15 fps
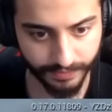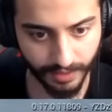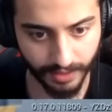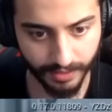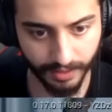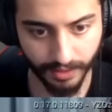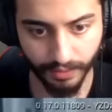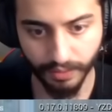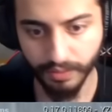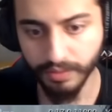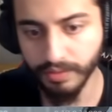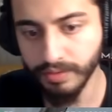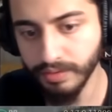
Nerede lan o?